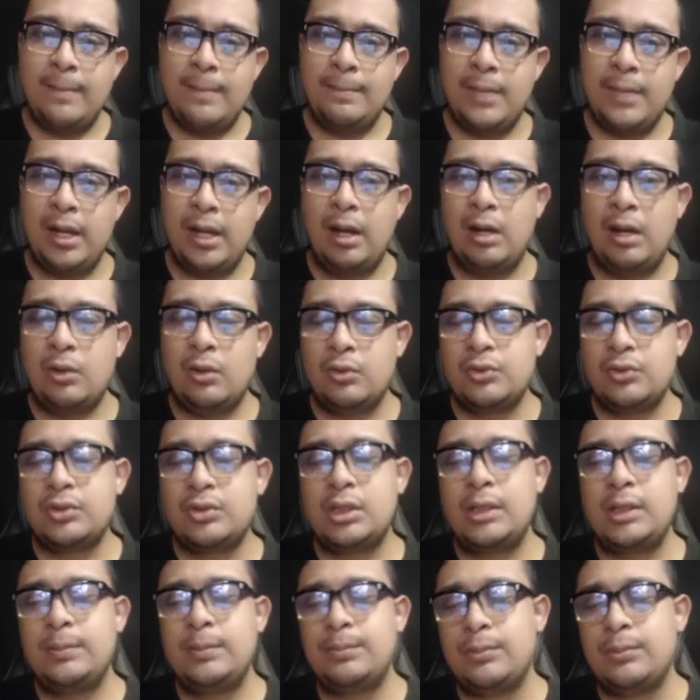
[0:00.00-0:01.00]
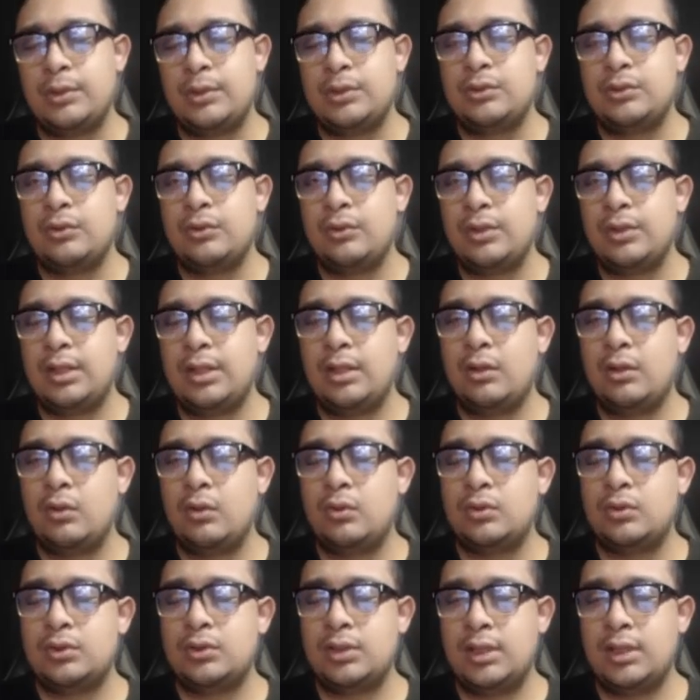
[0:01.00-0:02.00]
Pero algo sí, pues yo
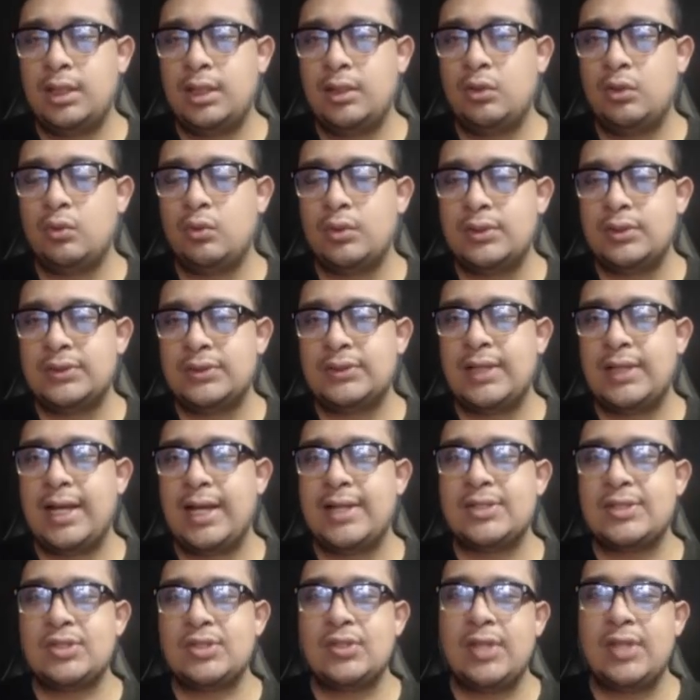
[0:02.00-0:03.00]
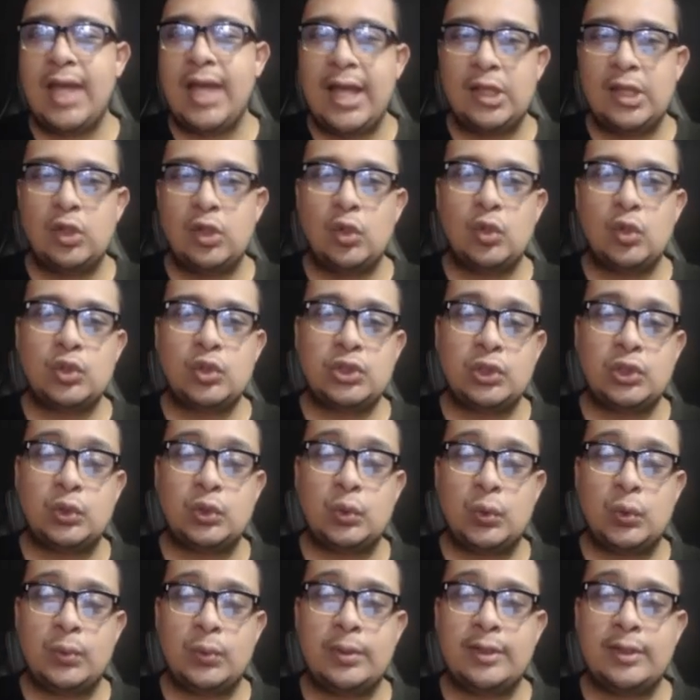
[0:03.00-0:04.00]
digo, si tú estás dando o si
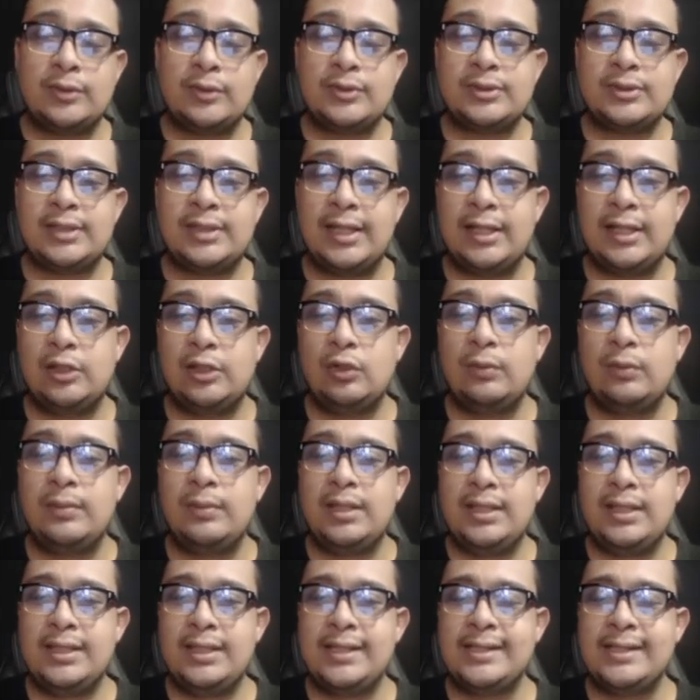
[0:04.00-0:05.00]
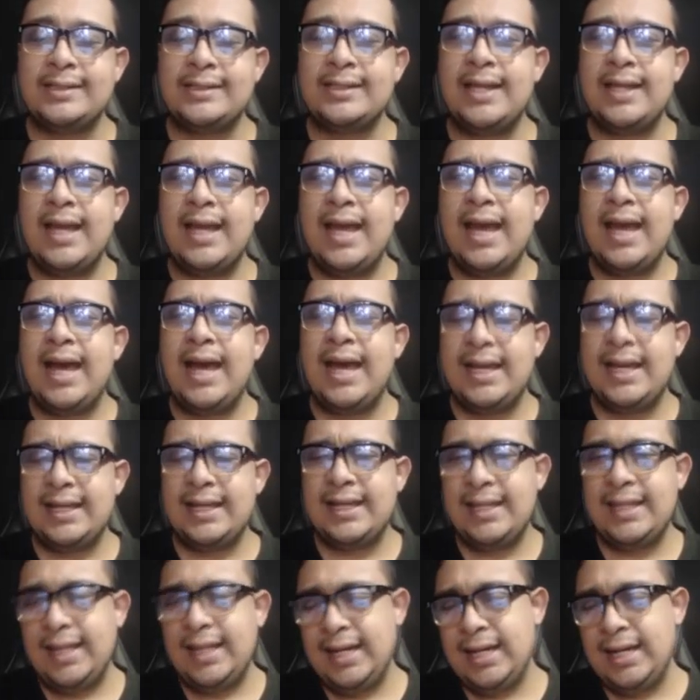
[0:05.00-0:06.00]
tu gobierno está dando medidas, hay
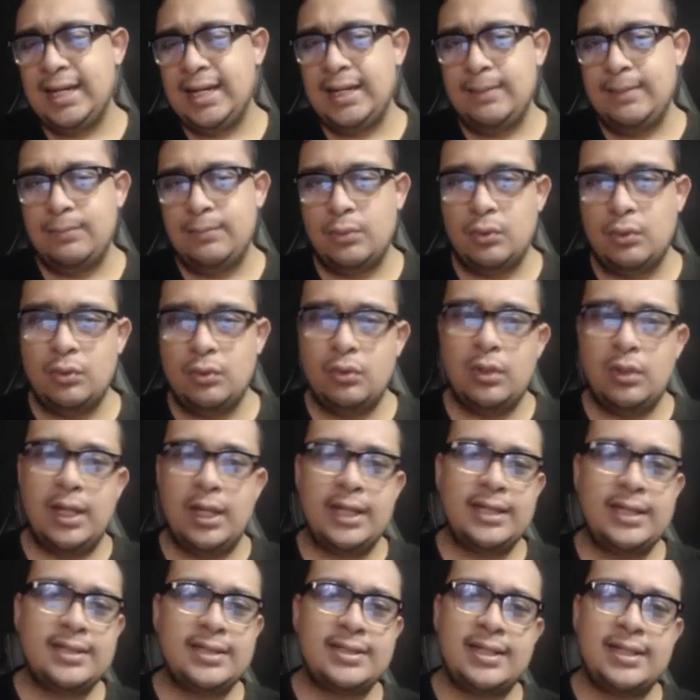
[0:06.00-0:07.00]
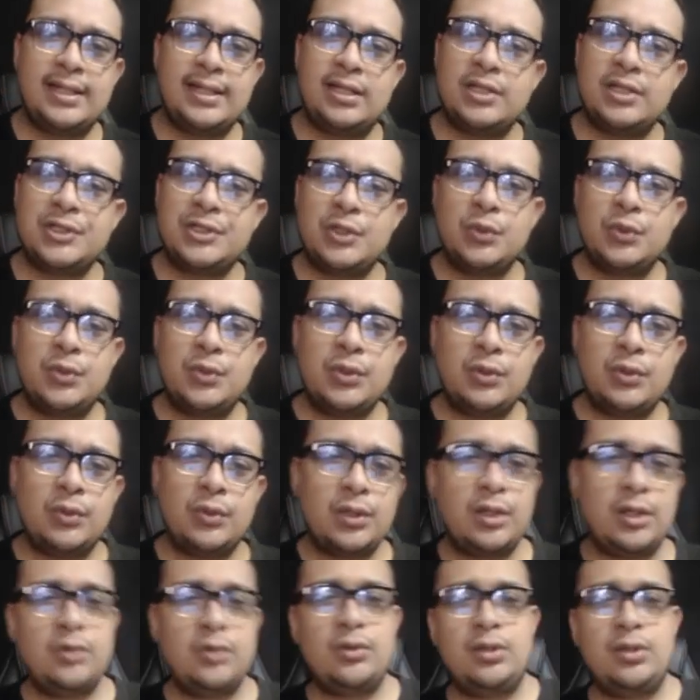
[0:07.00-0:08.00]
que dar el ejemplo, ¿no? Hay que seguir, es lo
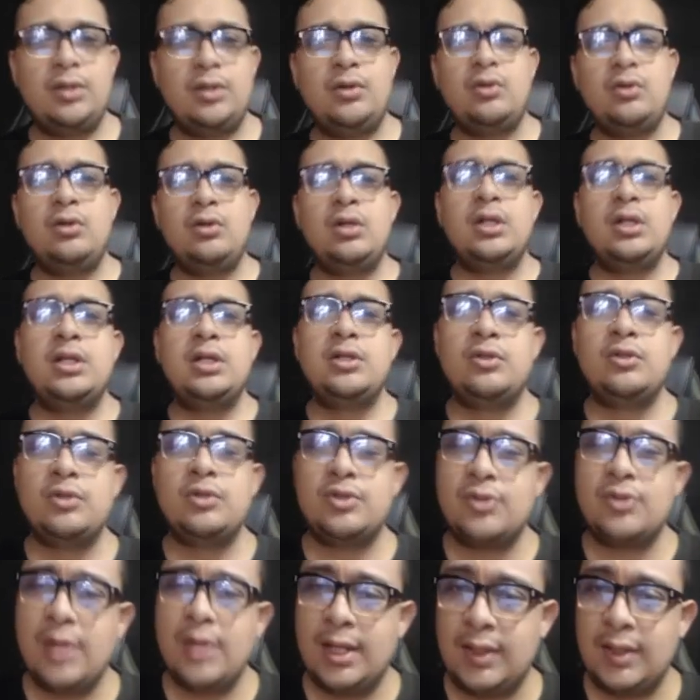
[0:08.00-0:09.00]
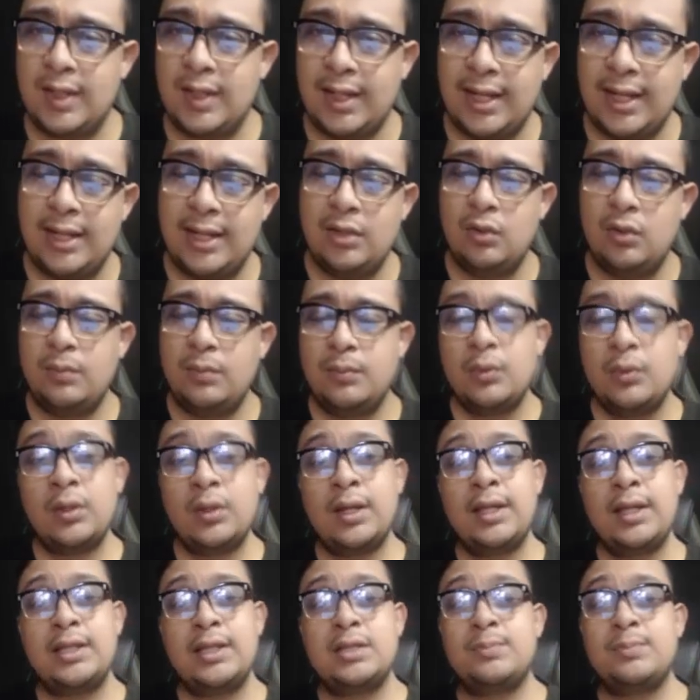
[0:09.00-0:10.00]
único que yo digo. No estoy atacando
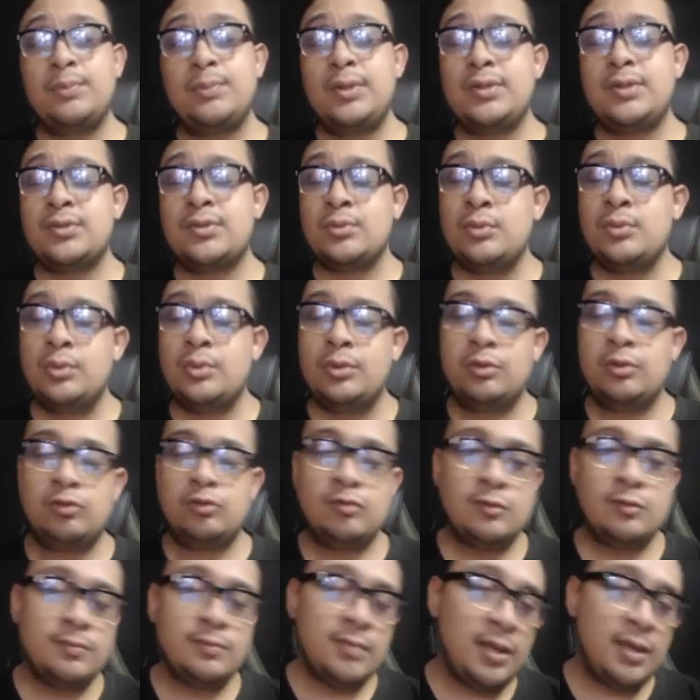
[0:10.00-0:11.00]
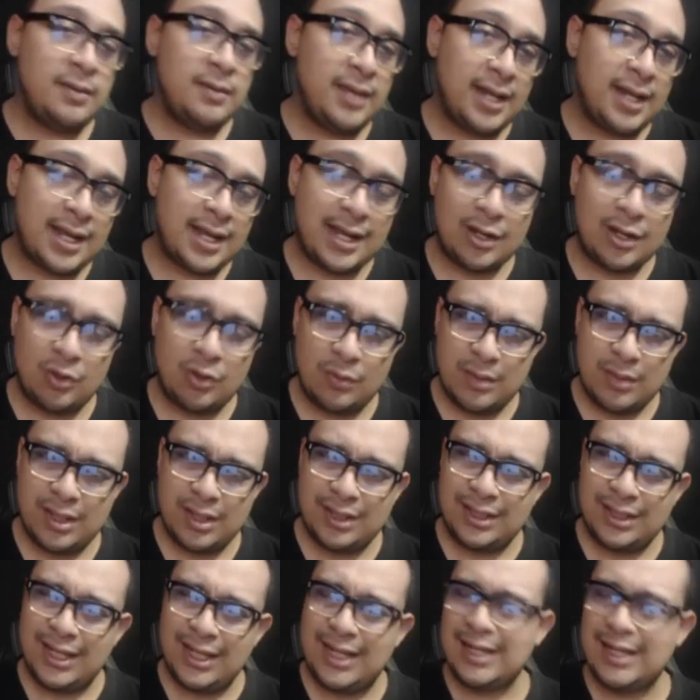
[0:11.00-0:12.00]
porque después, uff, me vienen a
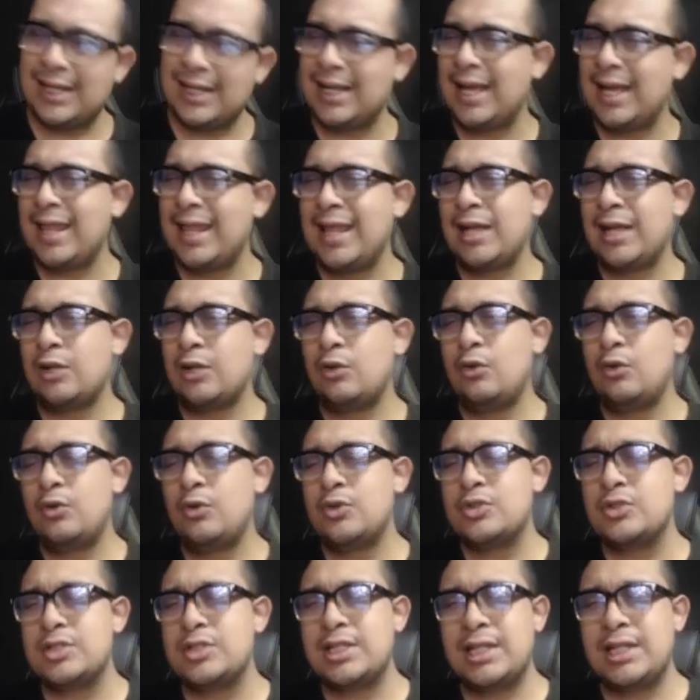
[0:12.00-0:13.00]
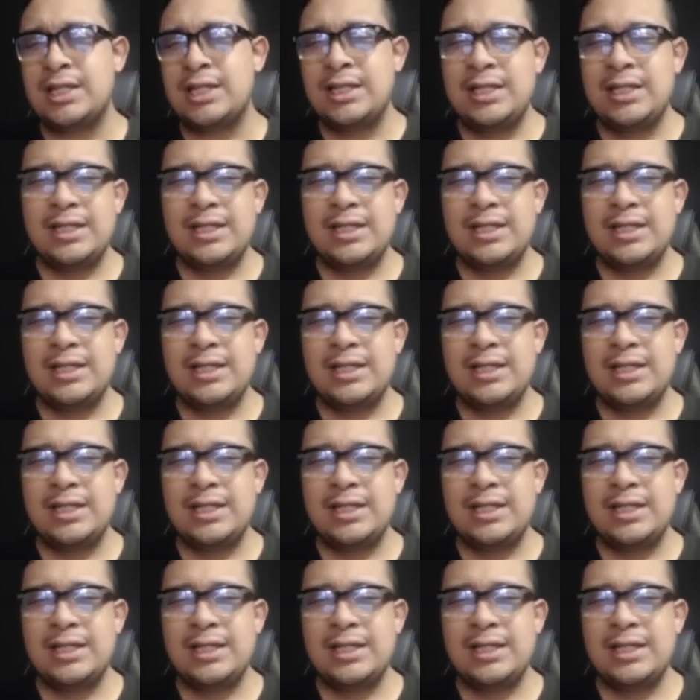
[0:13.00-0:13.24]
comentar cada cosa,